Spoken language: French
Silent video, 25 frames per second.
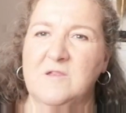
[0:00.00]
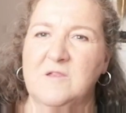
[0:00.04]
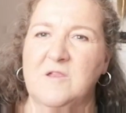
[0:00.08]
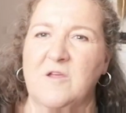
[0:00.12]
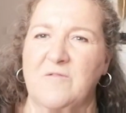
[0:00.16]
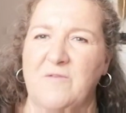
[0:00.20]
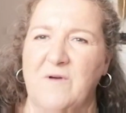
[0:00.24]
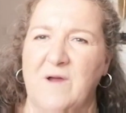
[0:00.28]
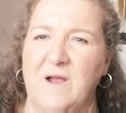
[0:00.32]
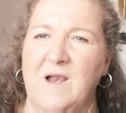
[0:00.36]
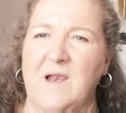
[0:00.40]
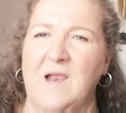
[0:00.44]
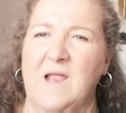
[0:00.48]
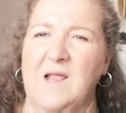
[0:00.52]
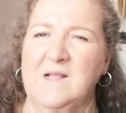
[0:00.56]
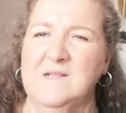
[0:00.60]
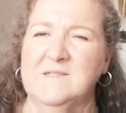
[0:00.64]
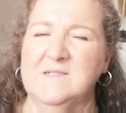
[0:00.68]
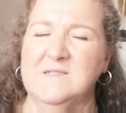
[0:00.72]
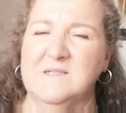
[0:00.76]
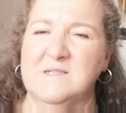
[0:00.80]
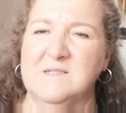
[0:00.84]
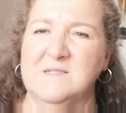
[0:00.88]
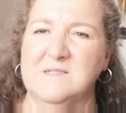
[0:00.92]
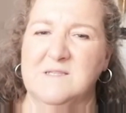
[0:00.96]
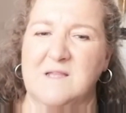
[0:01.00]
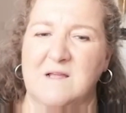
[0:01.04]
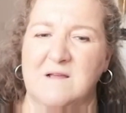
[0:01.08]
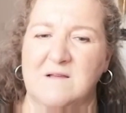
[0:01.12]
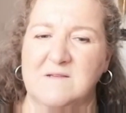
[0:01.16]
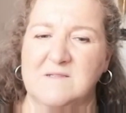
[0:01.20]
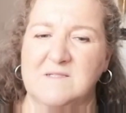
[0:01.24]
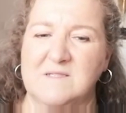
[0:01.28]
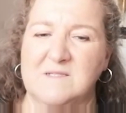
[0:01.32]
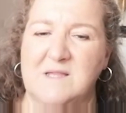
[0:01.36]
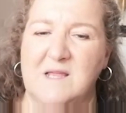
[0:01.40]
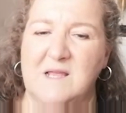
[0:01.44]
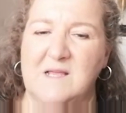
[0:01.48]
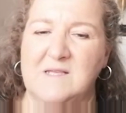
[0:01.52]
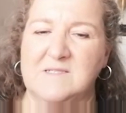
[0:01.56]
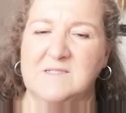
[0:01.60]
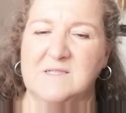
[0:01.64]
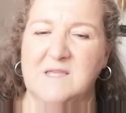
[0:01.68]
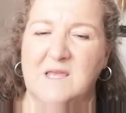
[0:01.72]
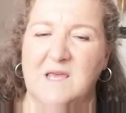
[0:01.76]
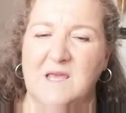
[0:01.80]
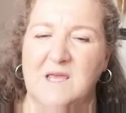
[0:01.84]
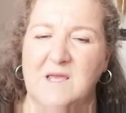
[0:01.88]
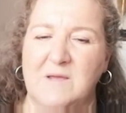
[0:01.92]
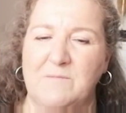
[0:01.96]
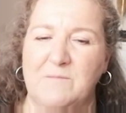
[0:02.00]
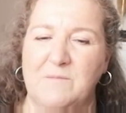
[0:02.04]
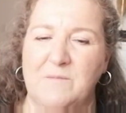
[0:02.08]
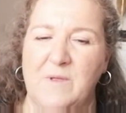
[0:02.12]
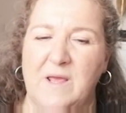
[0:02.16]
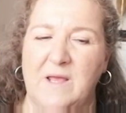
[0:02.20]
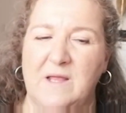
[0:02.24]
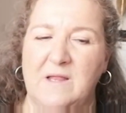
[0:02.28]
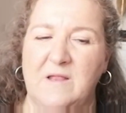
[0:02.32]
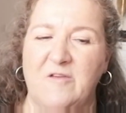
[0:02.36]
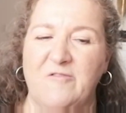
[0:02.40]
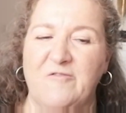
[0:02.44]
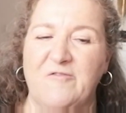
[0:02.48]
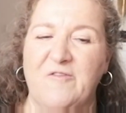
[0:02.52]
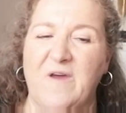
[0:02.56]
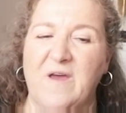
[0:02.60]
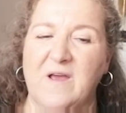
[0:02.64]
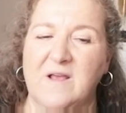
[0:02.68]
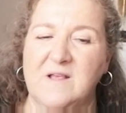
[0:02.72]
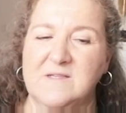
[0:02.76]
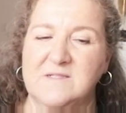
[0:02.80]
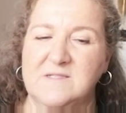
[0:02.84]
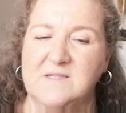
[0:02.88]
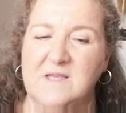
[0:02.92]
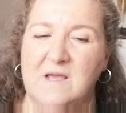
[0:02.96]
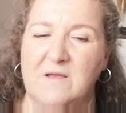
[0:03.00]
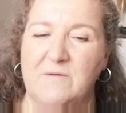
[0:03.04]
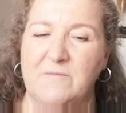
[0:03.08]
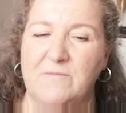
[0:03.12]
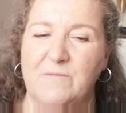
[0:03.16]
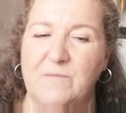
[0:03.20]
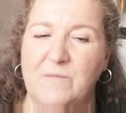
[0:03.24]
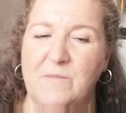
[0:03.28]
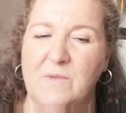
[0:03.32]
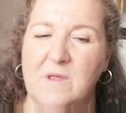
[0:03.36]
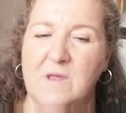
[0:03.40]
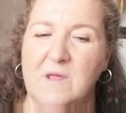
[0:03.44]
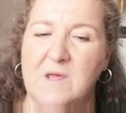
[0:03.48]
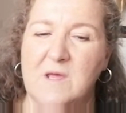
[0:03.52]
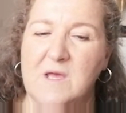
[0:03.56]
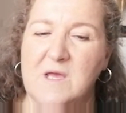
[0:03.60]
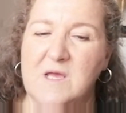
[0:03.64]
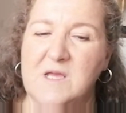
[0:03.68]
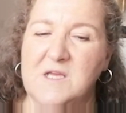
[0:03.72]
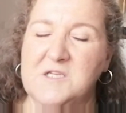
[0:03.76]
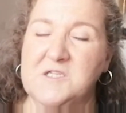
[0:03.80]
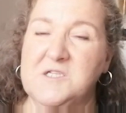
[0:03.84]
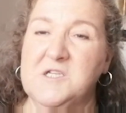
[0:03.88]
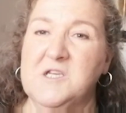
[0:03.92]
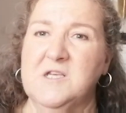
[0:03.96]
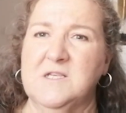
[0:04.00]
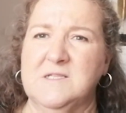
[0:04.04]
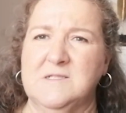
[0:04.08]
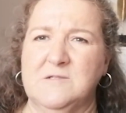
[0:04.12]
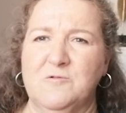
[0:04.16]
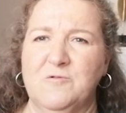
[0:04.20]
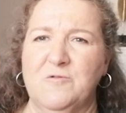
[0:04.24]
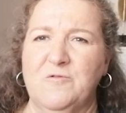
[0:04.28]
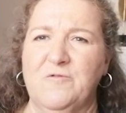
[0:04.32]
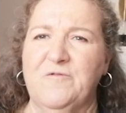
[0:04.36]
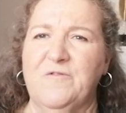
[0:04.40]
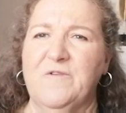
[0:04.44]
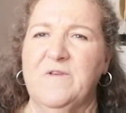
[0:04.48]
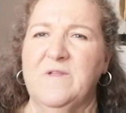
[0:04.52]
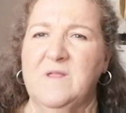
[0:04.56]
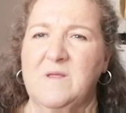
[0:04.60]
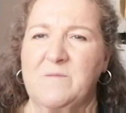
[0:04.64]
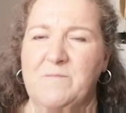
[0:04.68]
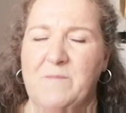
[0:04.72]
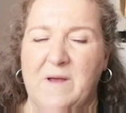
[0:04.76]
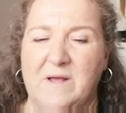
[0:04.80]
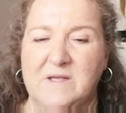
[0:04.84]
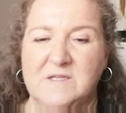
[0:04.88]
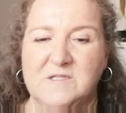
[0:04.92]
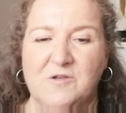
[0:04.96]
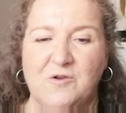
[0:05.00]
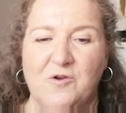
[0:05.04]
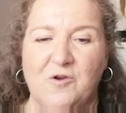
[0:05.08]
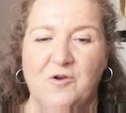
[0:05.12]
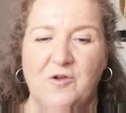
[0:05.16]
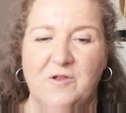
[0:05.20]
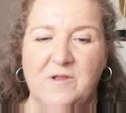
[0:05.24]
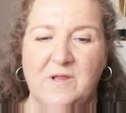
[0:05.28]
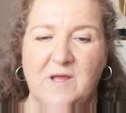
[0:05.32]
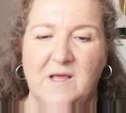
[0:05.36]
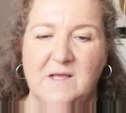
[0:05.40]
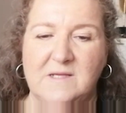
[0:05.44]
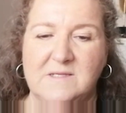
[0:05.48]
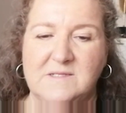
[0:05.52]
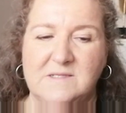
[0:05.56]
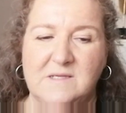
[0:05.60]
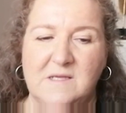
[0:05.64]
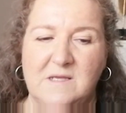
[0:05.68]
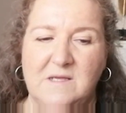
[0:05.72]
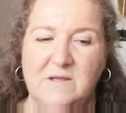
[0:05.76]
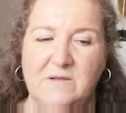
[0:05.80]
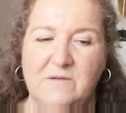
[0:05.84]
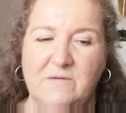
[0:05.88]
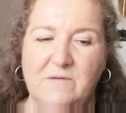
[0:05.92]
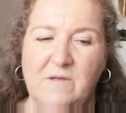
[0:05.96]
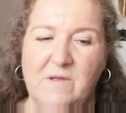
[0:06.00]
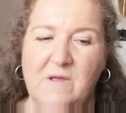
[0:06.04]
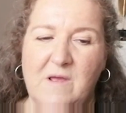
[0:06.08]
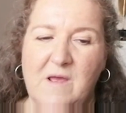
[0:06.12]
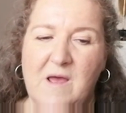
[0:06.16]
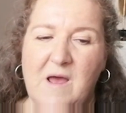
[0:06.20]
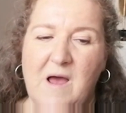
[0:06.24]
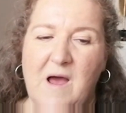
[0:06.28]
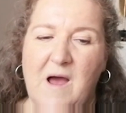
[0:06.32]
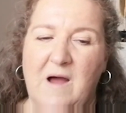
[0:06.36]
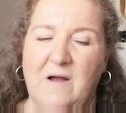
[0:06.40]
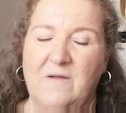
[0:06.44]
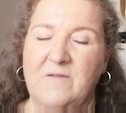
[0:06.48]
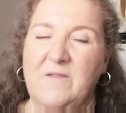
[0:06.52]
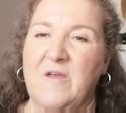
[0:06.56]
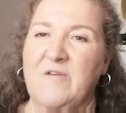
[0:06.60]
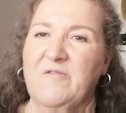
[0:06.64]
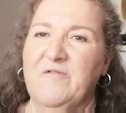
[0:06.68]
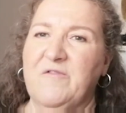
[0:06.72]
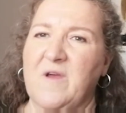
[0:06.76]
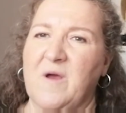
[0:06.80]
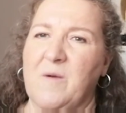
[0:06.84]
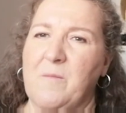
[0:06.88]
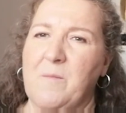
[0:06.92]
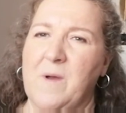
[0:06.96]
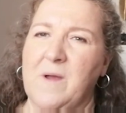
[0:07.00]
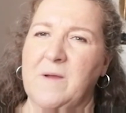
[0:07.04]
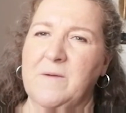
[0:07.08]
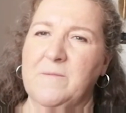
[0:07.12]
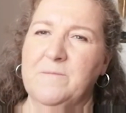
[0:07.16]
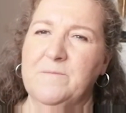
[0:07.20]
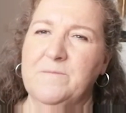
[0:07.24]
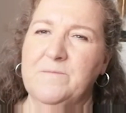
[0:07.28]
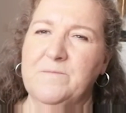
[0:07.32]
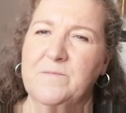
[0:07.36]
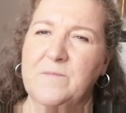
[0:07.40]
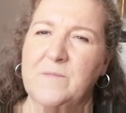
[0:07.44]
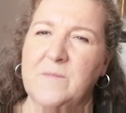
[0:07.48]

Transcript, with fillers: Devant l'insistance des scribes et des pharisiens, Jésus finit par se redresser en affirmant